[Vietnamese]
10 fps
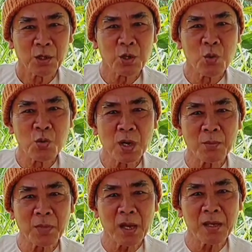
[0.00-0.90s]
nó ngu dữ
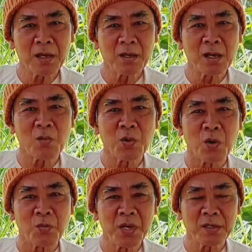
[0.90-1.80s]
lắm kể như nó không
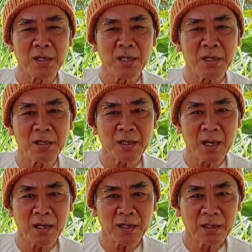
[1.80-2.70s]
còn biết những gì nữa
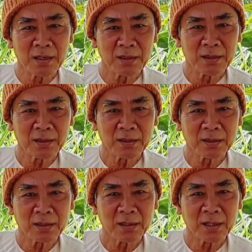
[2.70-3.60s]
trên
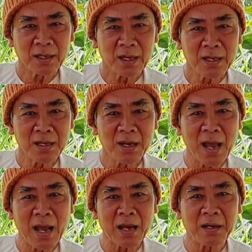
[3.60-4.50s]
kể như
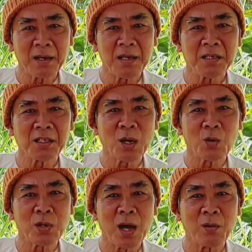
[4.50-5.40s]
càng đi
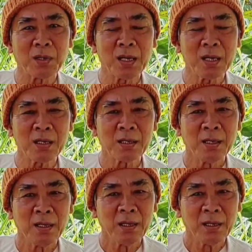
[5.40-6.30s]
sâu vào cái
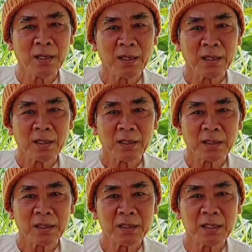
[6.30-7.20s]

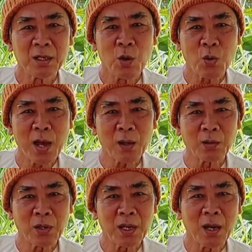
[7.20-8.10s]
cái sự khổ
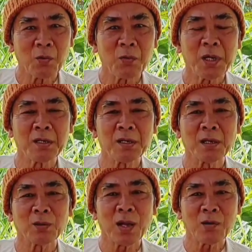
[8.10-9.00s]
đau thôi chứ không có biết
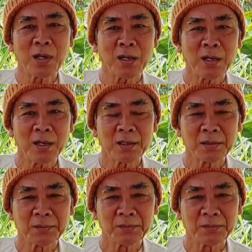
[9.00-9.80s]
đường nào tháo ra trên